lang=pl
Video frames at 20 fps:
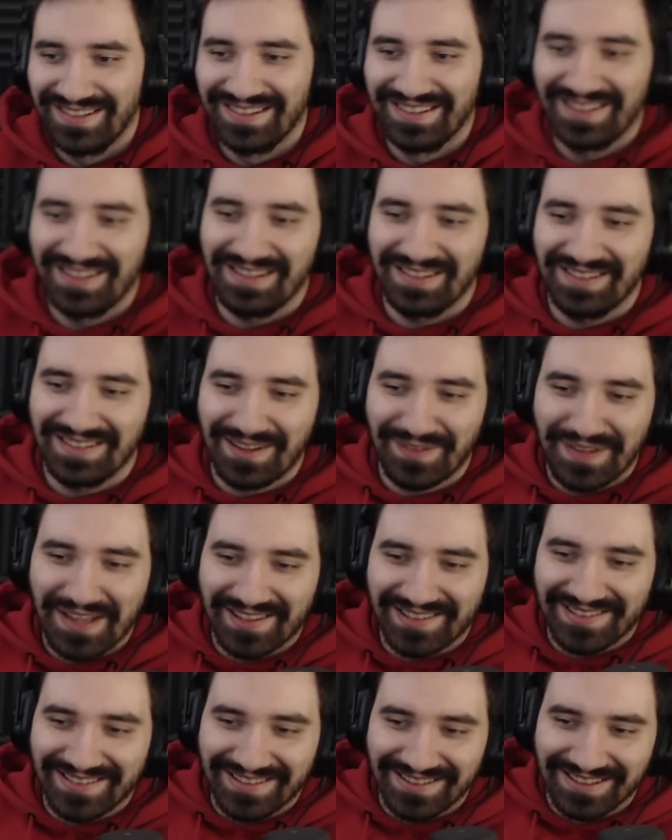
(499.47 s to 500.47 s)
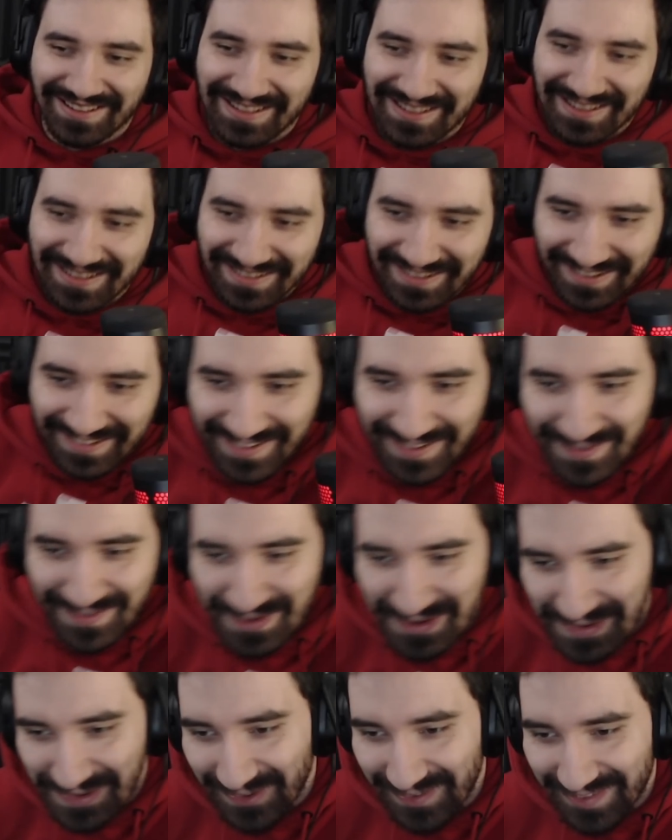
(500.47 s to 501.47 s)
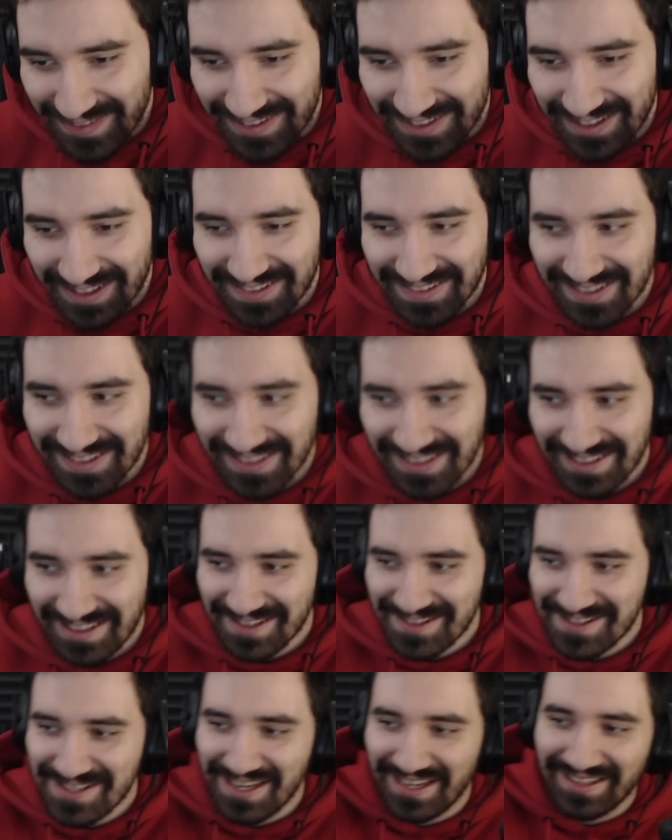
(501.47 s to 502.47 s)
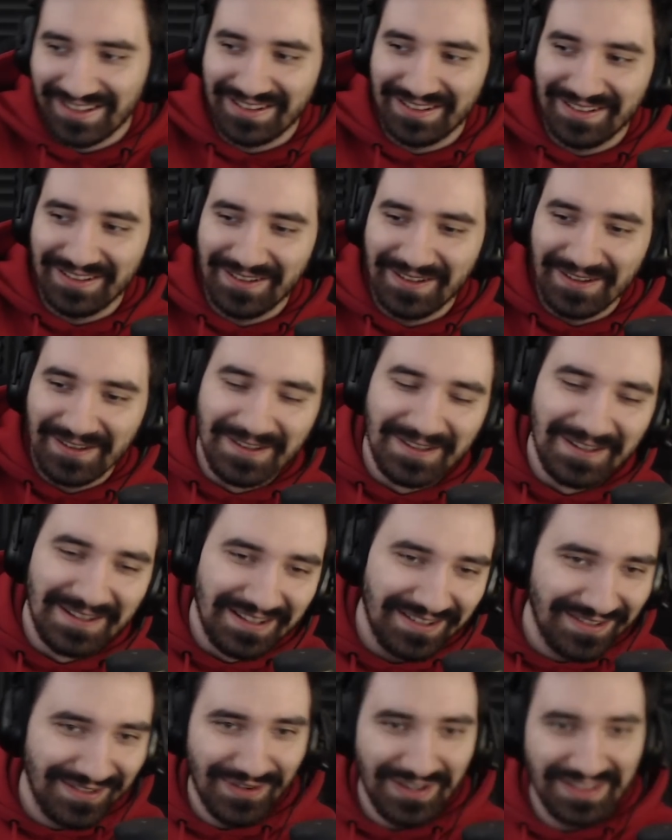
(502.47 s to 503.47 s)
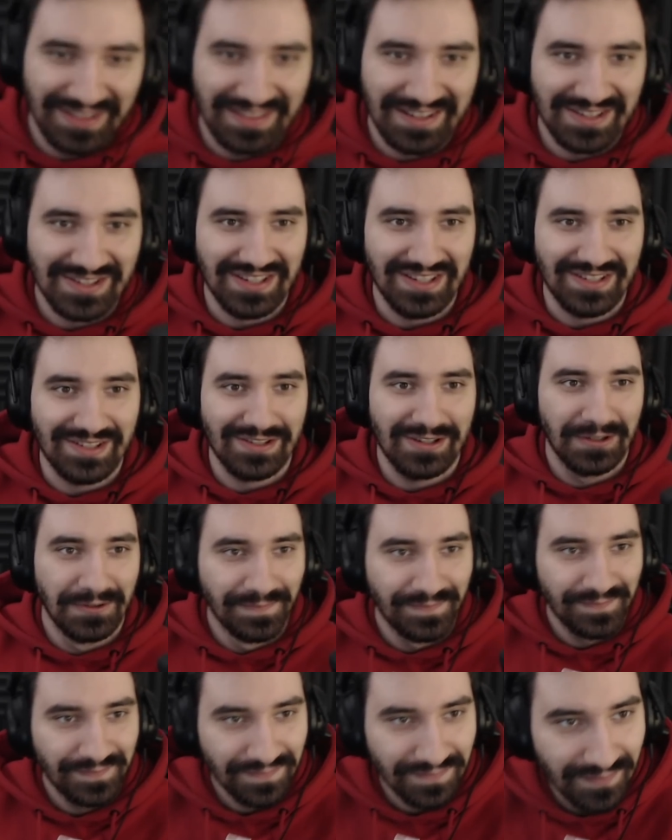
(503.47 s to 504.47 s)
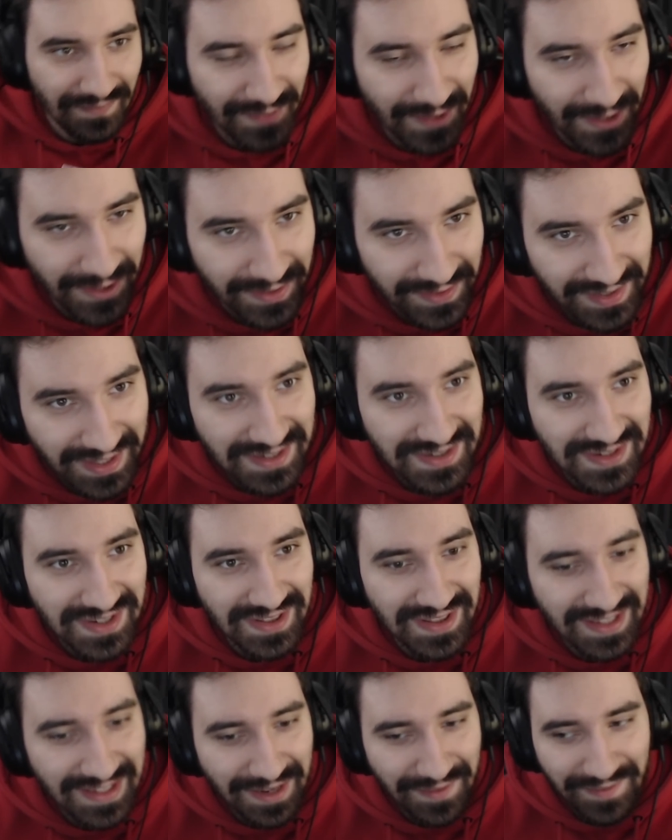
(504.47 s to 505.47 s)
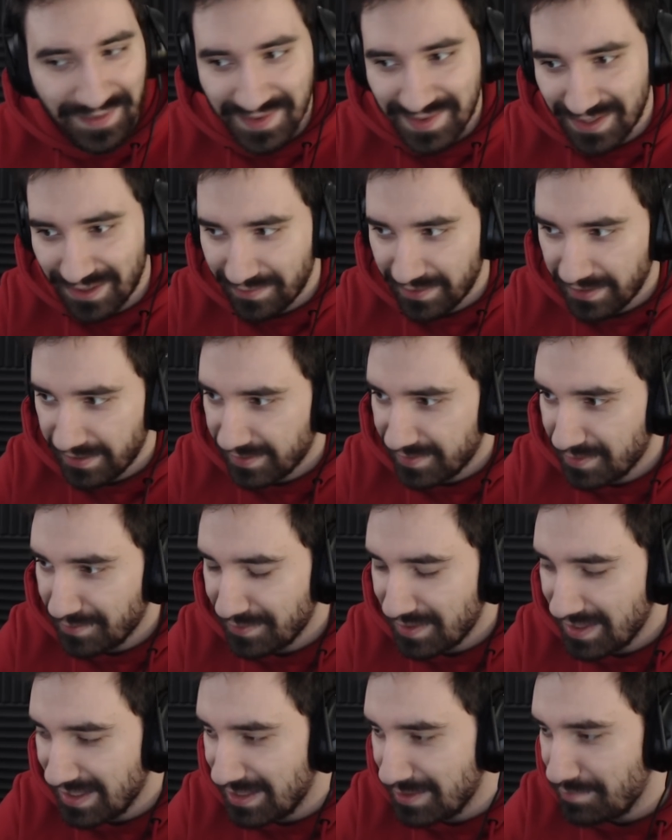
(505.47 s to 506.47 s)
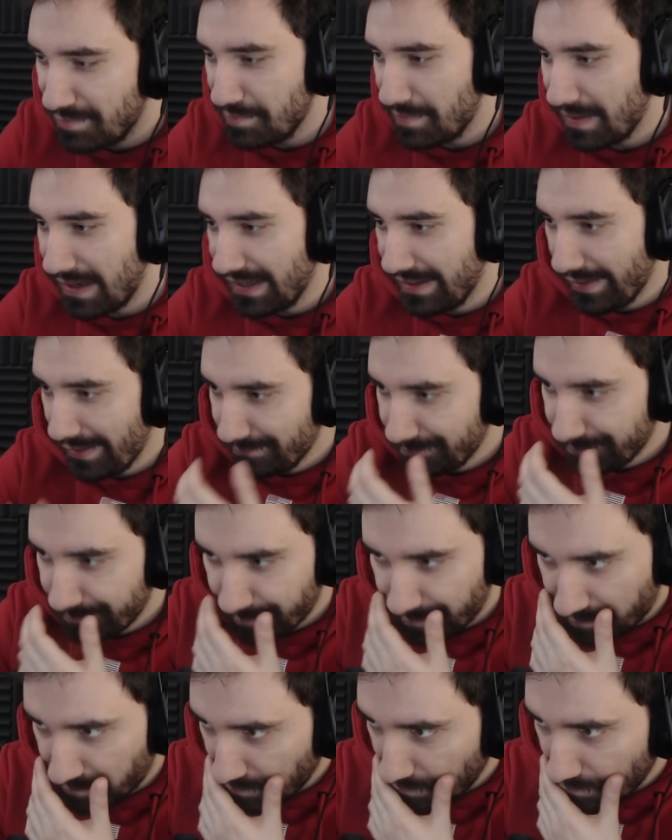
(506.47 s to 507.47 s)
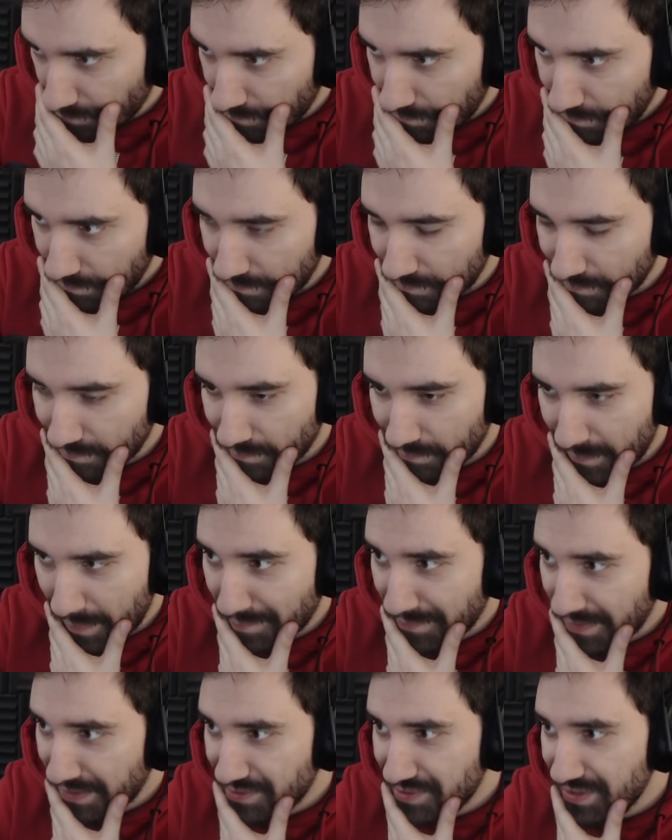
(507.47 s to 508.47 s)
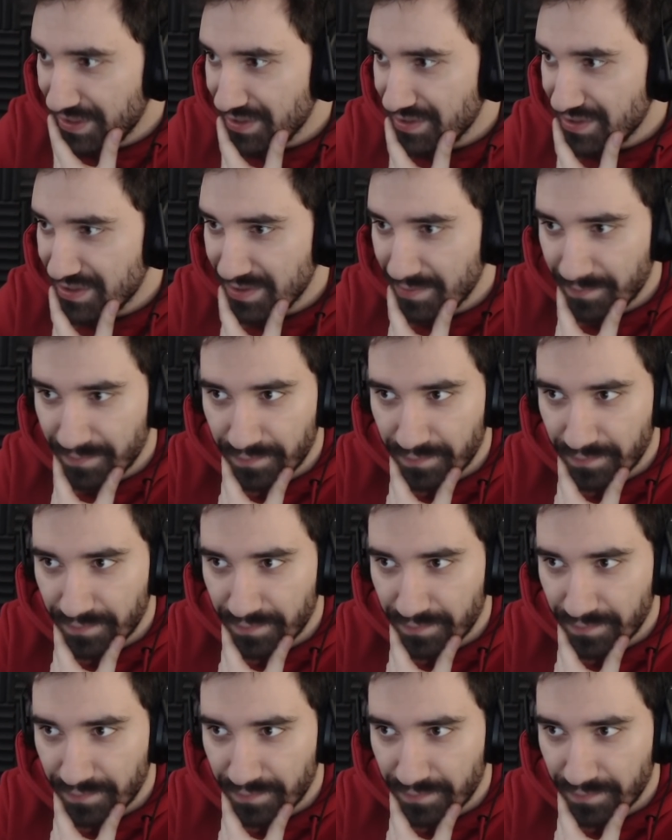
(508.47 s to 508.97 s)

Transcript: I zawiasy na trzy miesiące. Także gigaczat. Świetna rzecz. No, także tyle widzowie. Co w tyle Bana? Mam nadzieję, że